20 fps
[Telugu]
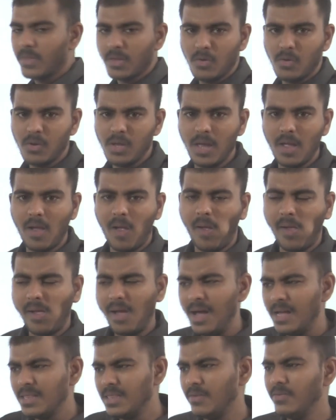ఓకే
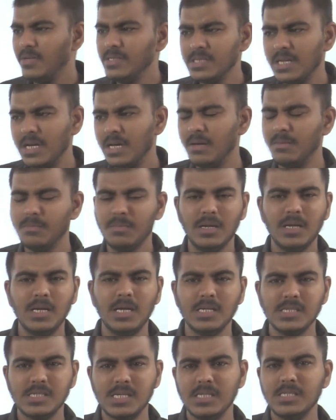ఆ తర్వాత మనకి
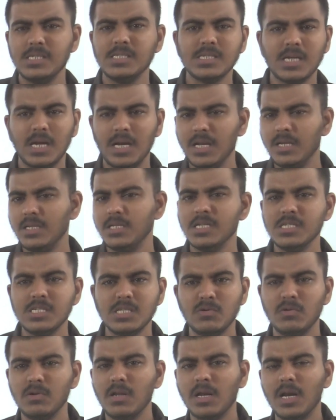సెన్సెస్ కండక్ట్
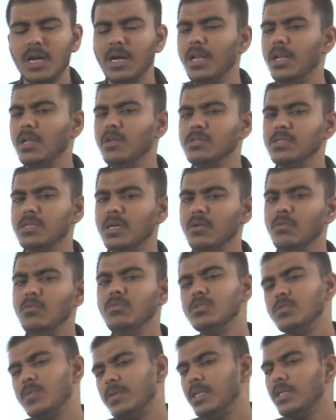చేస్తున్నారు కంటిన్యూస్ కను
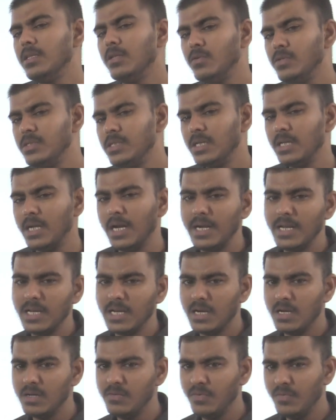స్వతంత్రం వచ్చాక నైన్టీన్
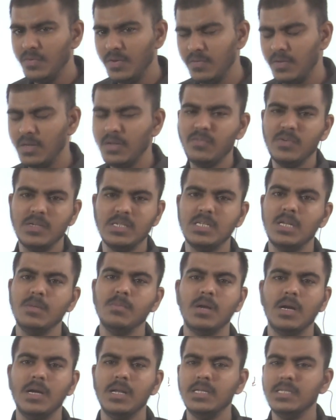హండ్రెడ్ ఫిఫ్టీ వన్లో ఫస్ట్ టైం
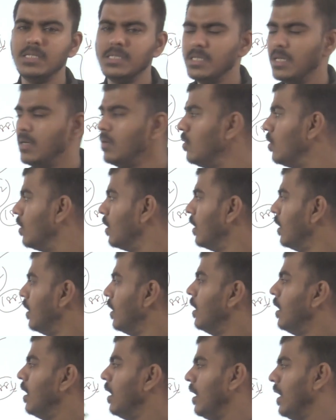కండక్ట్ చేశారు
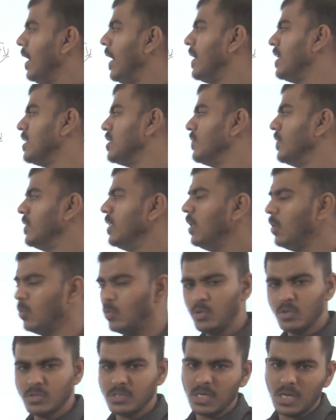లేటెస్ట్ అయితే టూ
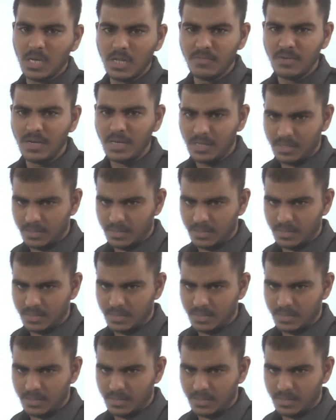థౌజండ్ లెవెనే